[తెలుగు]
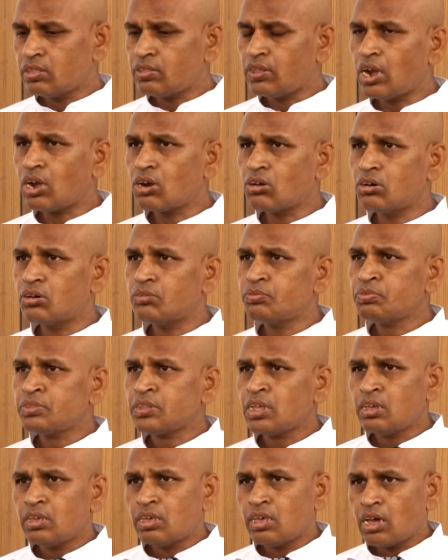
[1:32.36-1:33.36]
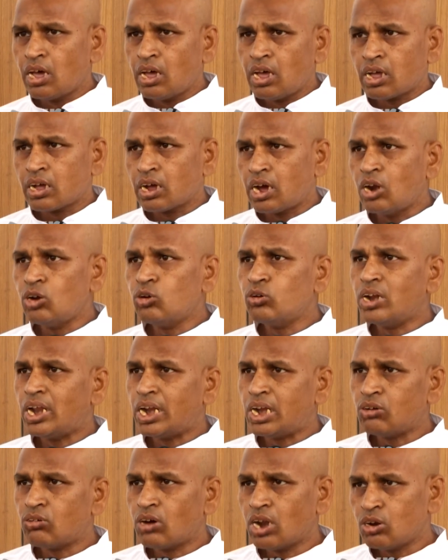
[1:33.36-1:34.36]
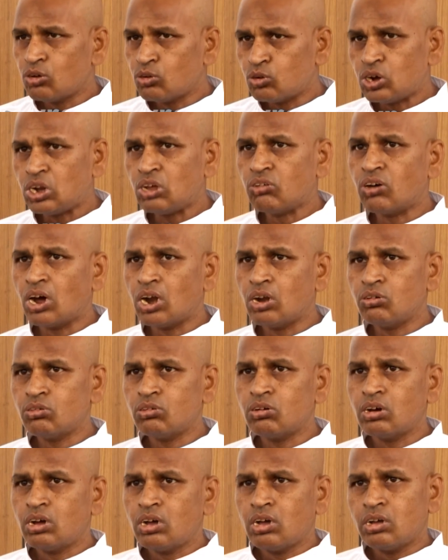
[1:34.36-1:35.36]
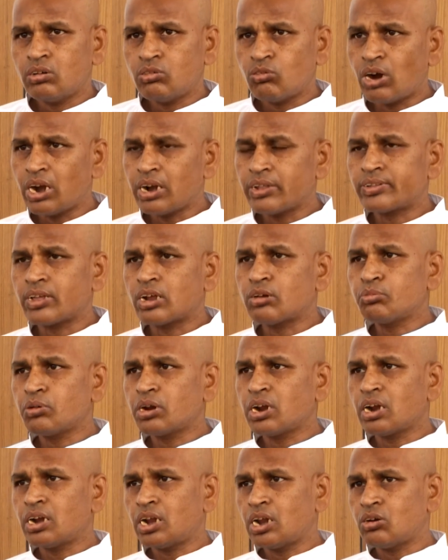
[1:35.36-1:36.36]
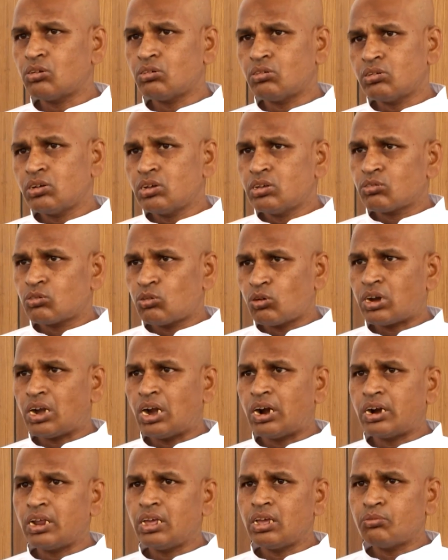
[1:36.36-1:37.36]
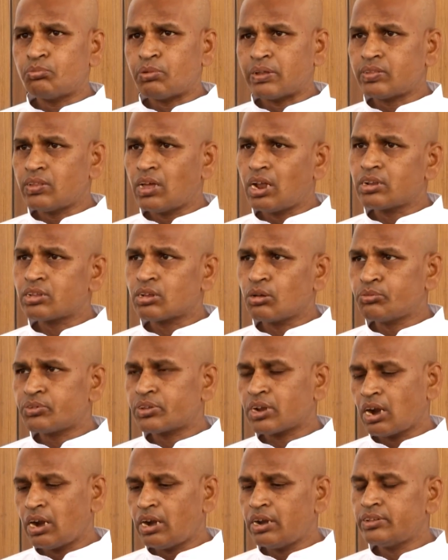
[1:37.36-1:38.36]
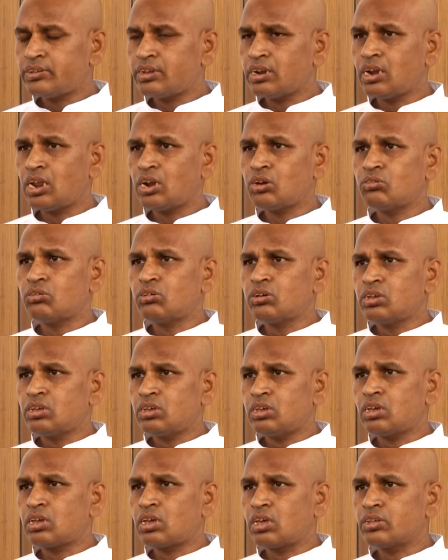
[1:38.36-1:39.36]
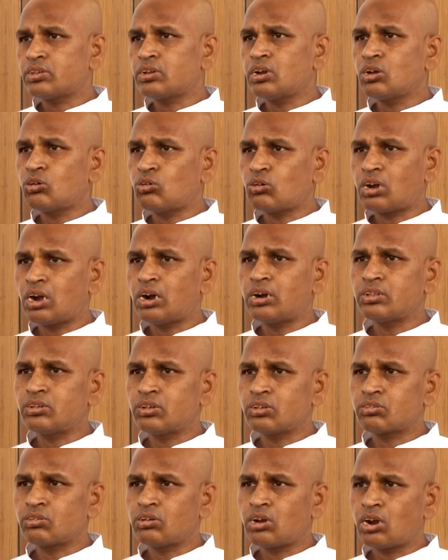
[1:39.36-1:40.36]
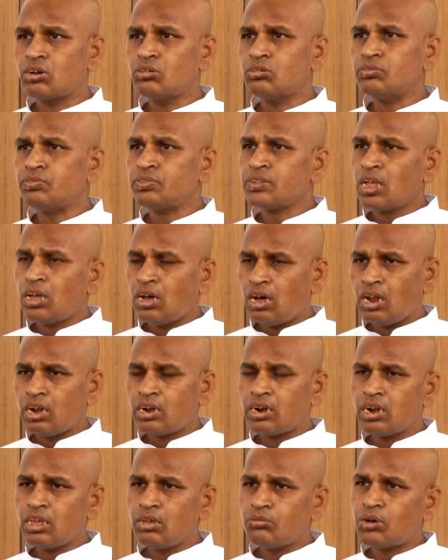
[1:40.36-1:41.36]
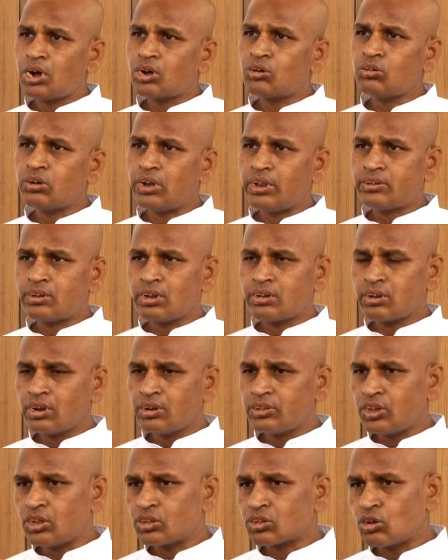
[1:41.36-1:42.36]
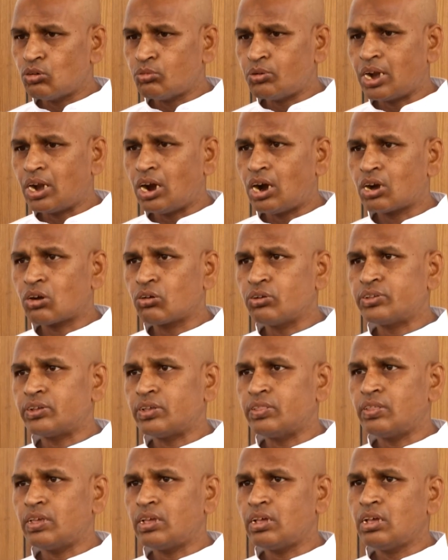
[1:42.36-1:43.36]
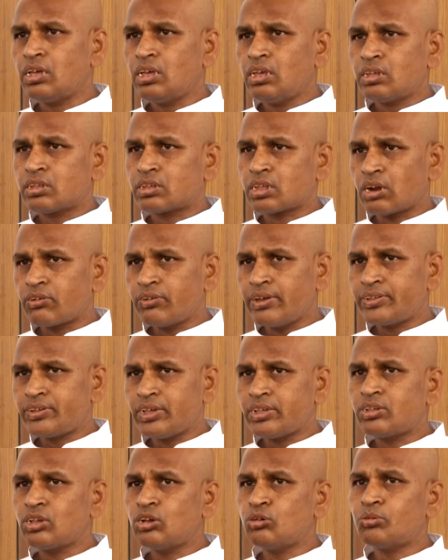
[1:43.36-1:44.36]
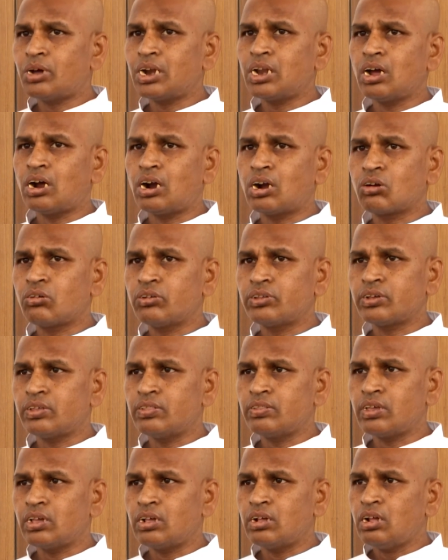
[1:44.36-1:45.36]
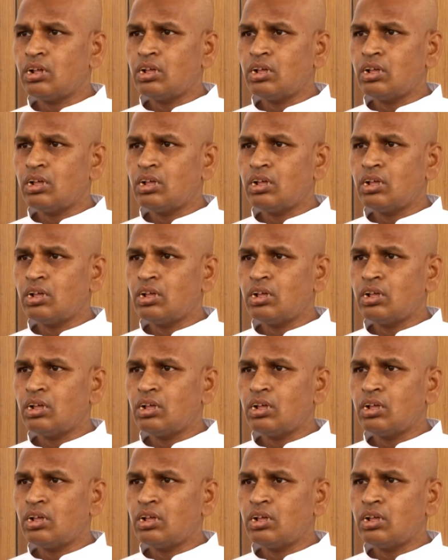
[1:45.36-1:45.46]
దీంట్లో కళ్ళు లేని వాళ్ళు గుడ్డి వాళ్ళు వాళ్ళ తరఫున నేను కొట్లాడి పద్నాలుగు సంవత్సరాల నుంచి నేను ఈ కేసుని కొట్లాడి చేస్తున్నాను ఆల్రెడీ మాకు రిజిస్ట్రేషన్ చేసుకోమని ఆర్డర్ వచ్చింది సర్వే చేసి ఇవ్వమని ఆర్డర్ వచ్చింది